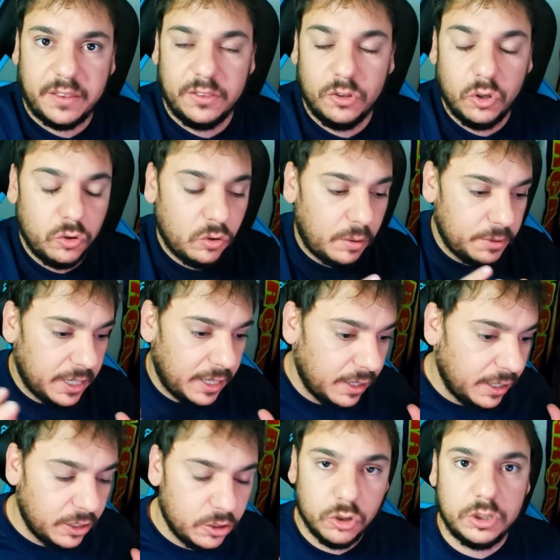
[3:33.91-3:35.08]
no, había
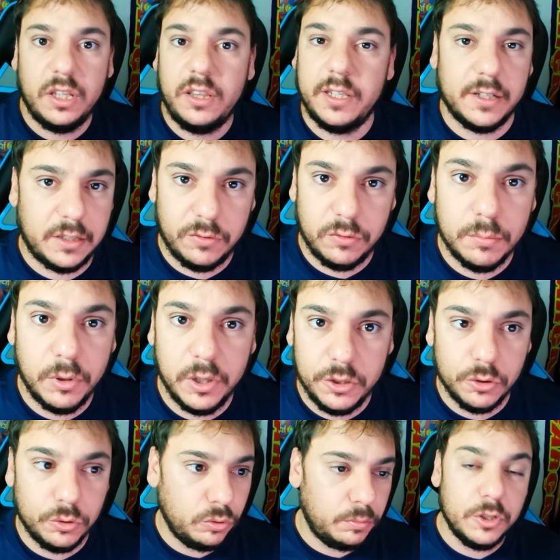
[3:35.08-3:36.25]
noticias de fútbol en
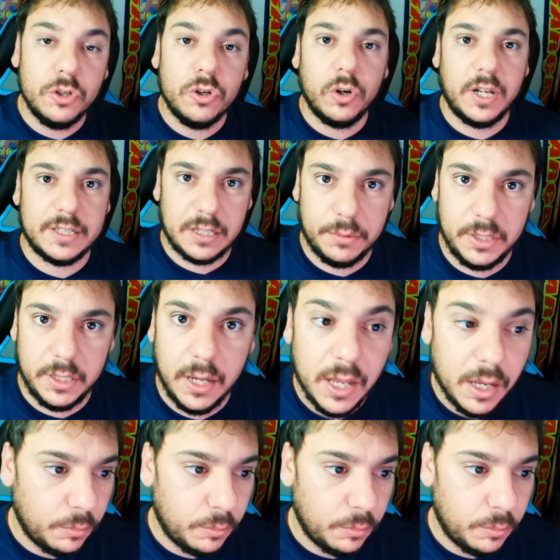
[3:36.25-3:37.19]
YouTube, no las había.